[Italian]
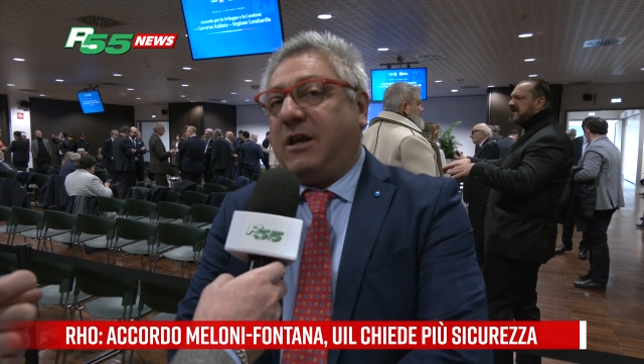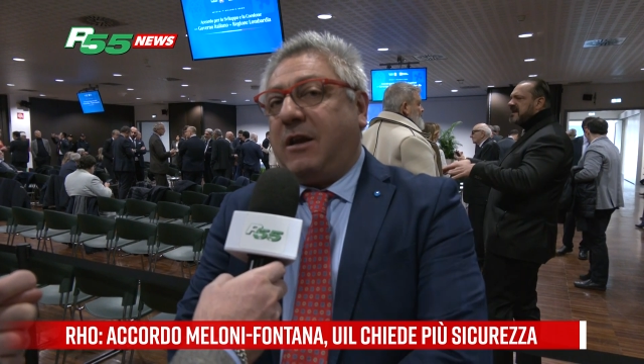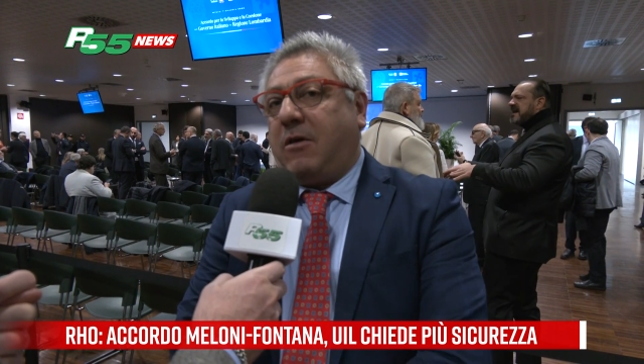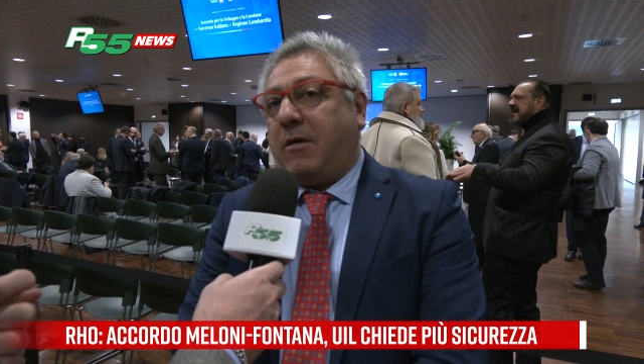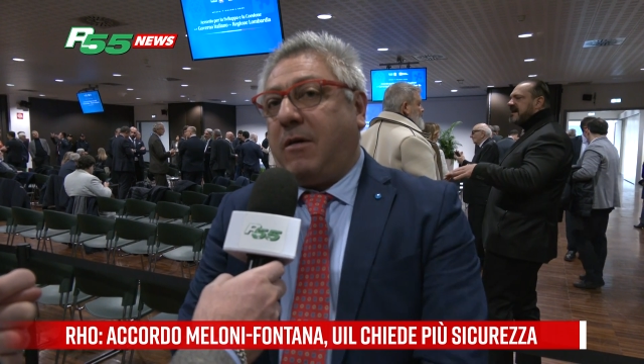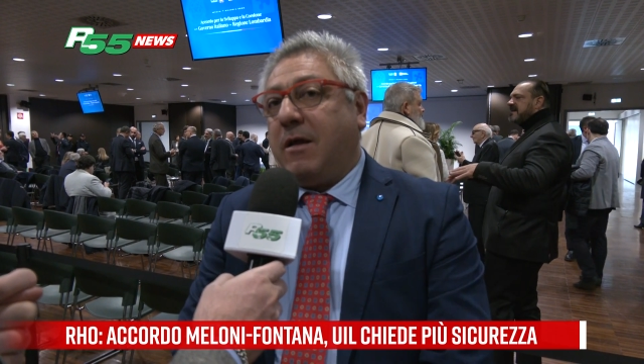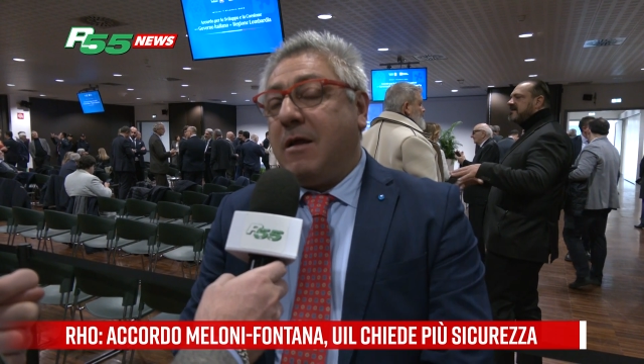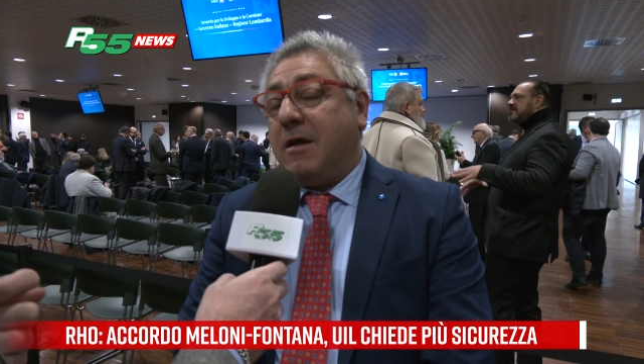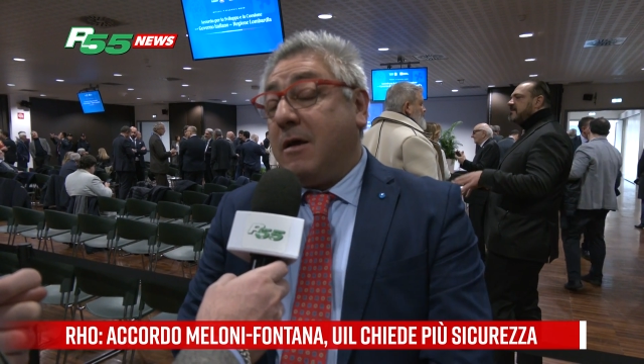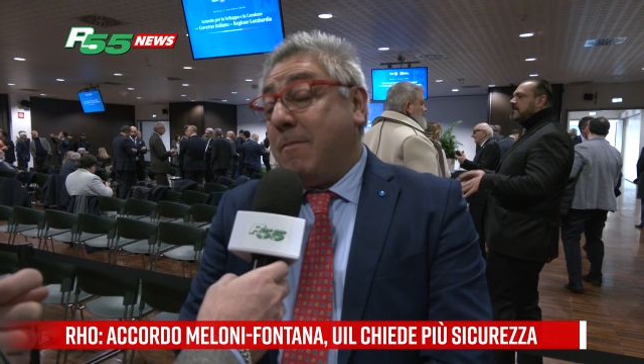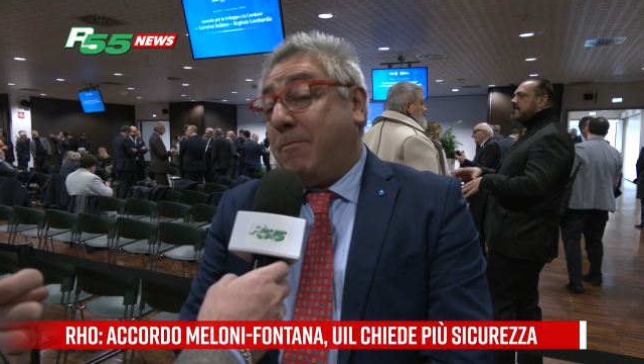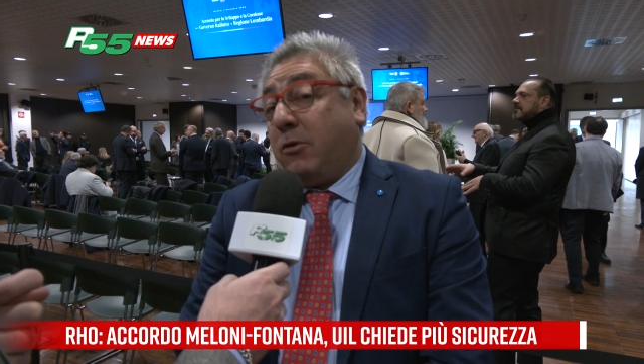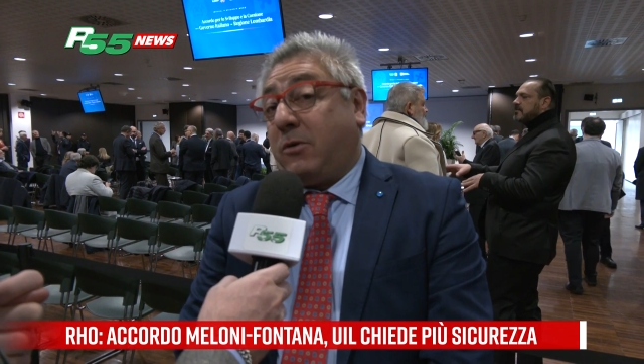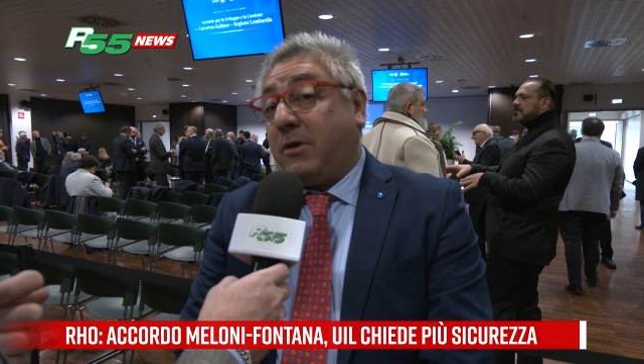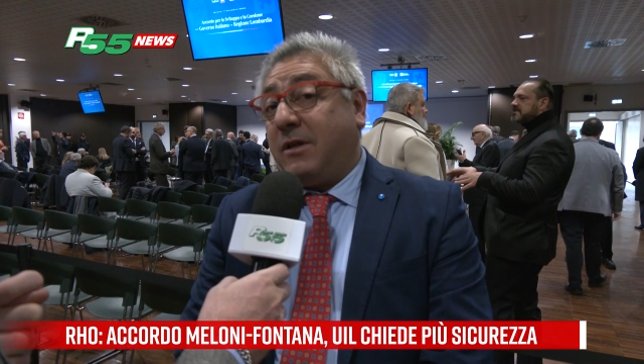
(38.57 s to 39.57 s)
il
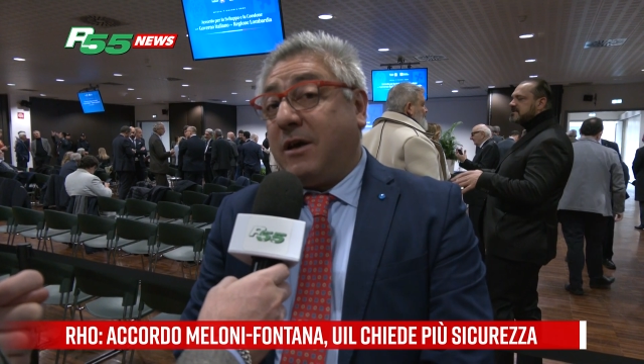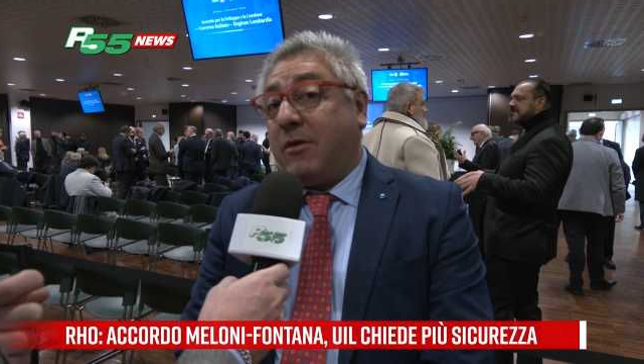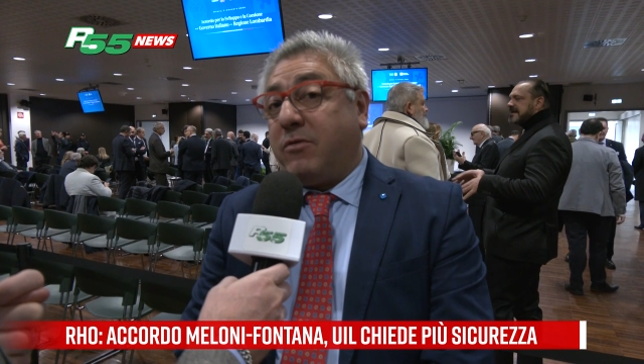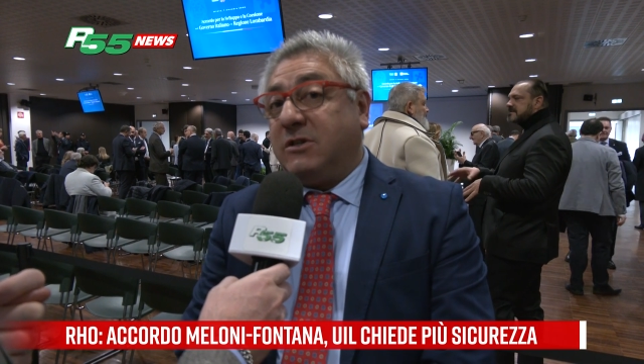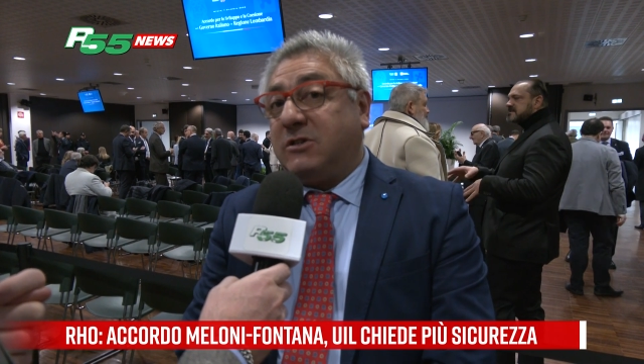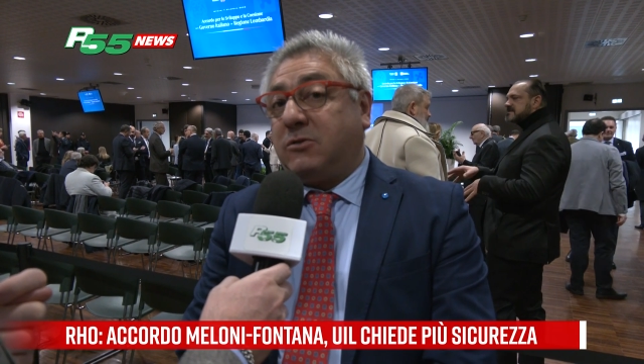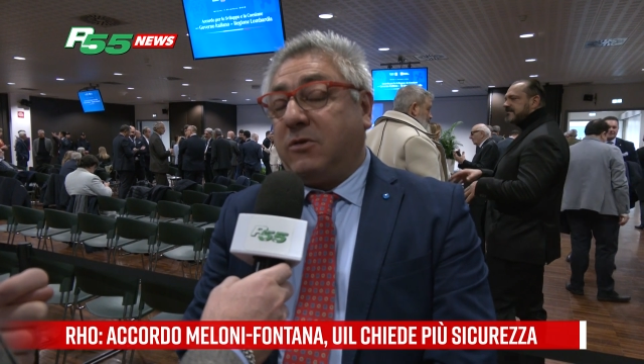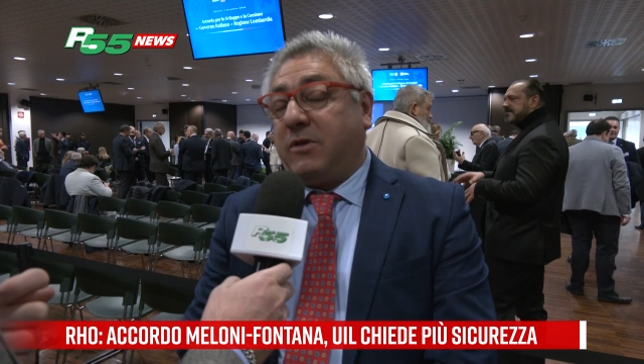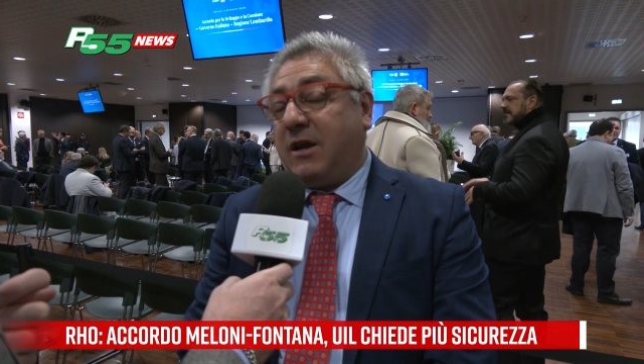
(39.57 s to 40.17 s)
potere d'acquisto